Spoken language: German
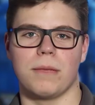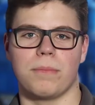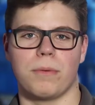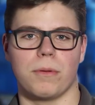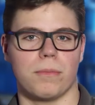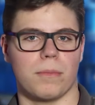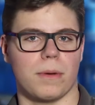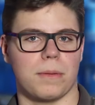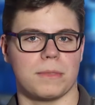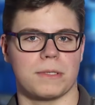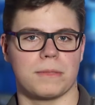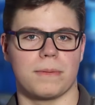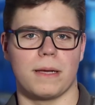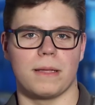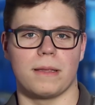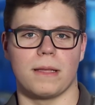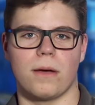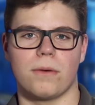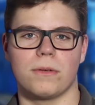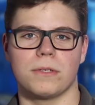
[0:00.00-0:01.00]
Ich bin in meinem
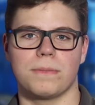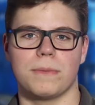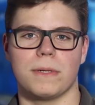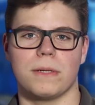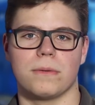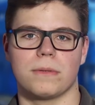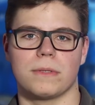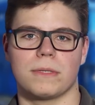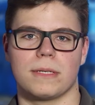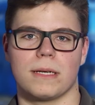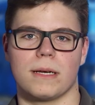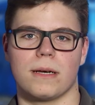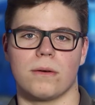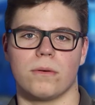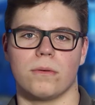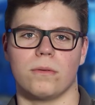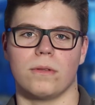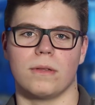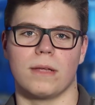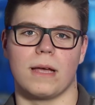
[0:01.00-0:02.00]
zweiten Ausbildungsjahr
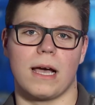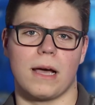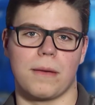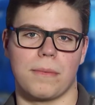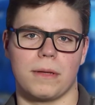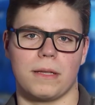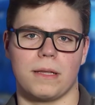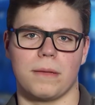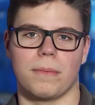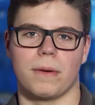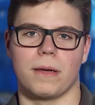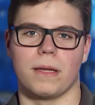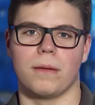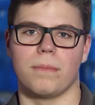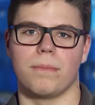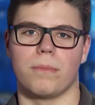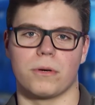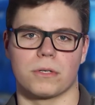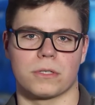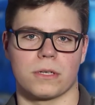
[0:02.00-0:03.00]
und arbeite bei
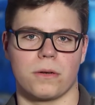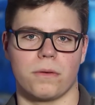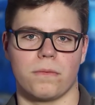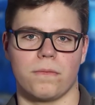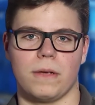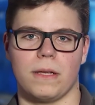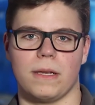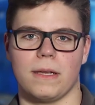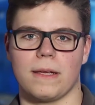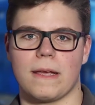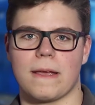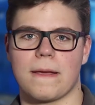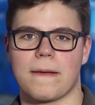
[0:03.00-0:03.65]
Borscheid und Wenig.